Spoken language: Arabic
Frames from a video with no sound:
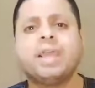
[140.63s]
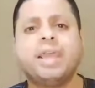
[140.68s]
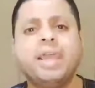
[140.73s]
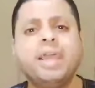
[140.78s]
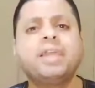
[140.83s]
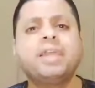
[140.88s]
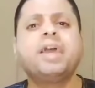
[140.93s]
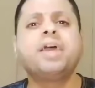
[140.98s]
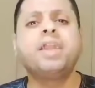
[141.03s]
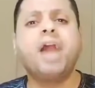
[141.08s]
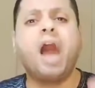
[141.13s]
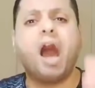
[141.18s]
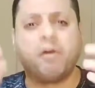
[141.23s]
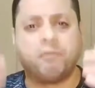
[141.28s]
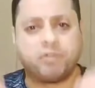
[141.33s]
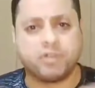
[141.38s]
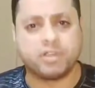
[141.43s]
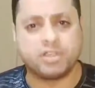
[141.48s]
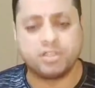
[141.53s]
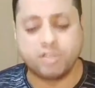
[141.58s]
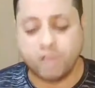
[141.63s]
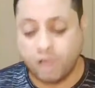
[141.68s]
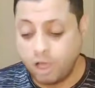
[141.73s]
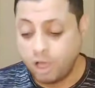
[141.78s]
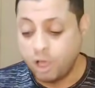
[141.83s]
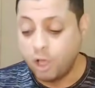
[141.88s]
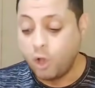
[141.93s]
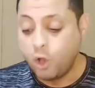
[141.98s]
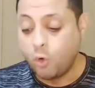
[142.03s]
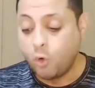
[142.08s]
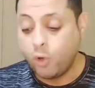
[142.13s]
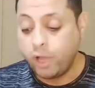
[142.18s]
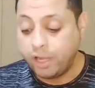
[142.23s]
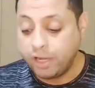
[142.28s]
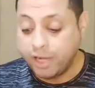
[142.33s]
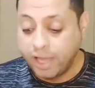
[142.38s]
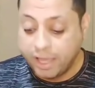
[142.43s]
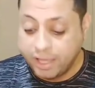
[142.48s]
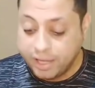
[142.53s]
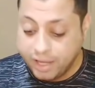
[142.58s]
احنا هنا حفظناه
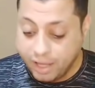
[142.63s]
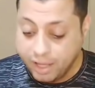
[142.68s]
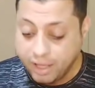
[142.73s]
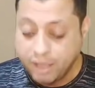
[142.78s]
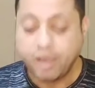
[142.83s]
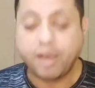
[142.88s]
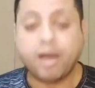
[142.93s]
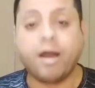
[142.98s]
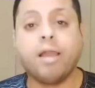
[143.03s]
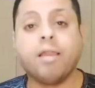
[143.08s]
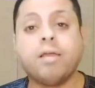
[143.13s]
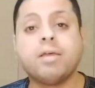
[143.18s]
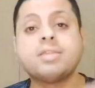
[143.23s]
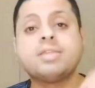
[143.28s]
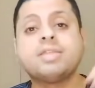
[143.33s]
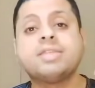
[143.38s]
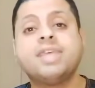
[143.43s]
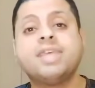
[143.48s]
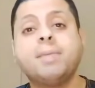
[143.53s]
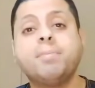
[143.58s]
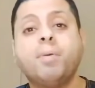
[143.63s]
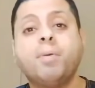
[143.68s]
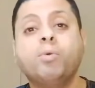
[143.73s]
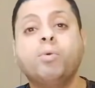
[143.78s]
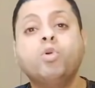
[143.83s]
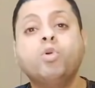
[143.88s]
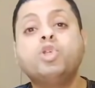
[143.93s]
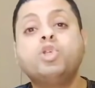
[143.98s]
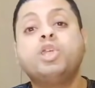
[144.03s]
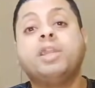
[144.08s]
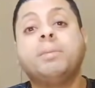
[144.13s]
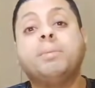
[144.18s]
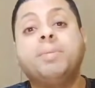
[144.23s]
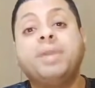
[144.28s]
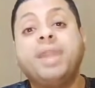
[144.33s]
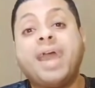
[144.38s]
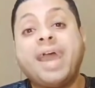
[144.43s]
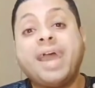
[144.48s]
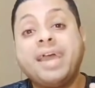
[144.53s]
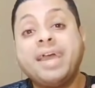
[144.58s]
واحنا هنا خلاص زي ما بيقولوا
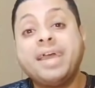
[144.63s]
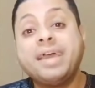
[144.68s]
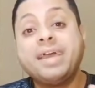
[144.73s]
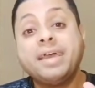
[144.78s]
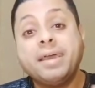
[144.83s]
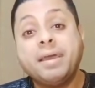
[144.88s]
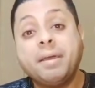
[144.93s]
شربناه